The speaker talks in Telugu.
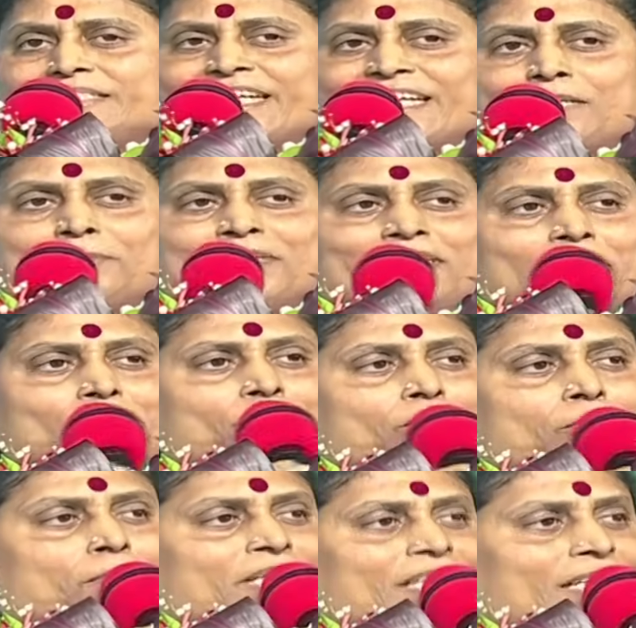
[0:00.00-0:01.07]
జగమంత
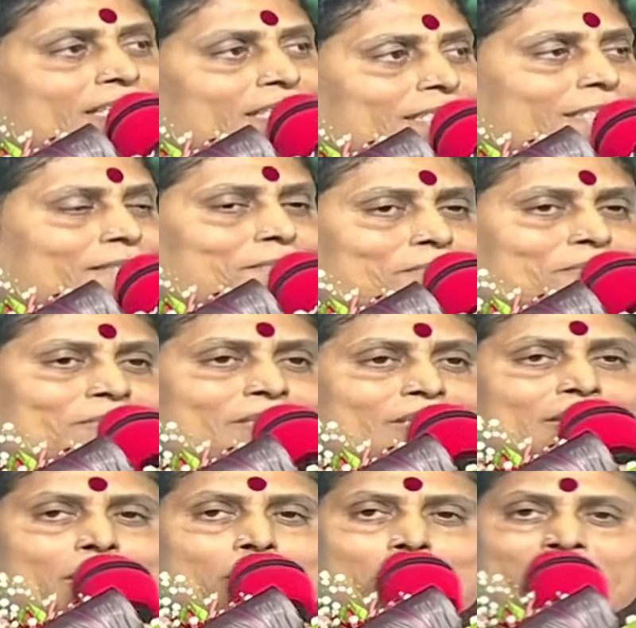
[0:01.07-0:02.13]
కుటుంబంగా
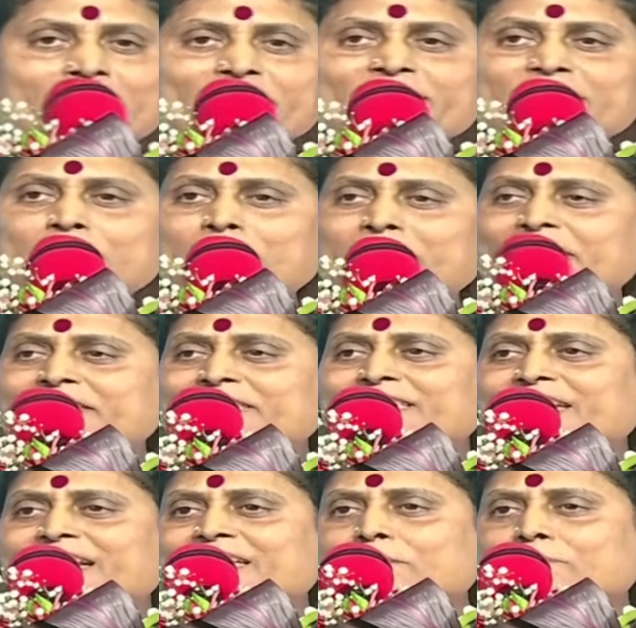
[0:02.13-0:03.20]
మనిషి
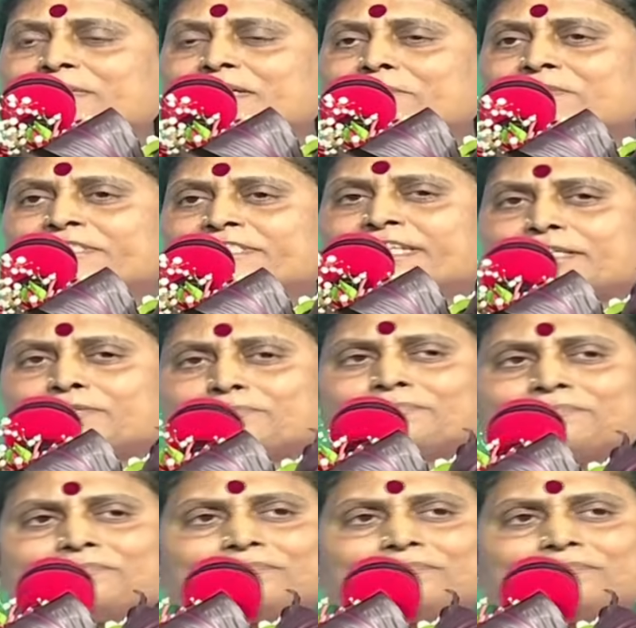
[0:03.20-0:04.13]
మనిషిని ఆయన ప్రేమించాడు